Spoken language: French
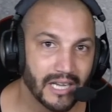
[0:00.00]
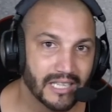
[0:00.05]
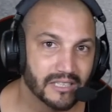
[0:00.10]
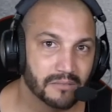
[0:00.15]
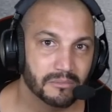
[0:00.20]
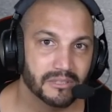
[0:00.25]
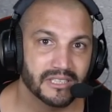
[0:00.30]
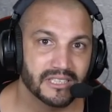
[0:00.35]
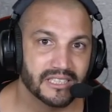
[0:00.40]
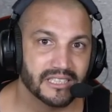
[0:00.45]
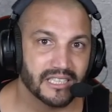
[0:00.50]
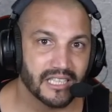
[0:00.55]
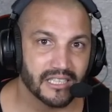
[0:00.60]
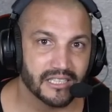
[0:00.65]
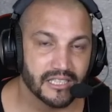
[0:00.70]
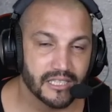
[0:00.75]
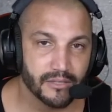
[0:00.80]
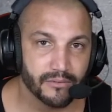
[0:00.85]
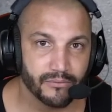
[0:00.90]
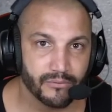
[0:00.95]

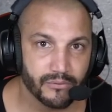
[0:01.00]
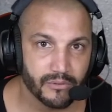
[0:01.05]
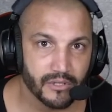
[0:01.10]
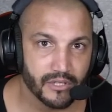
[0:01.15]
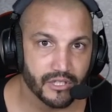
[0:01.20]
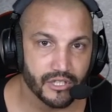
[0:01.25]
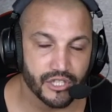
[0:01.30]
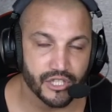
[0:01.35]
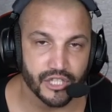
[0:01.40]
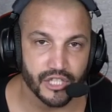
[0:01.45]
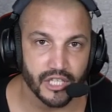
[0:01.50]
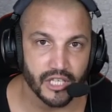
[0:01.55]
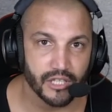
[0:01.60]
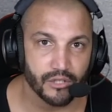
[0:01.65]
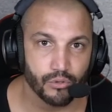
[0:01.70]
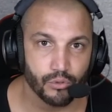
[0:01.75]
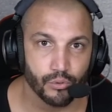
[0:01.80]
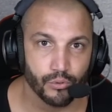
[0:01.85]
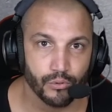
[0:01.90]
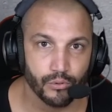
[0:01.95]
administratif, j'ai
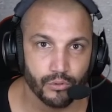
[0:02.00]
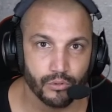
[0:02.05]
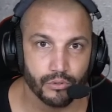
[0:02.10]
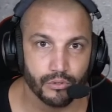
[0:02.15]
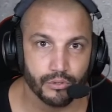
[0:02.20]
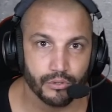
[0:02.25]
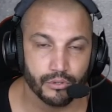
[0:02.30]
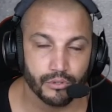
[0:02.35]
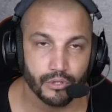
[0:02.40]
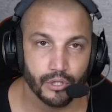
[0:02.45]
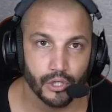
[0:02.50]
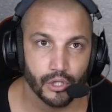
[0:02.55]
dû, euh,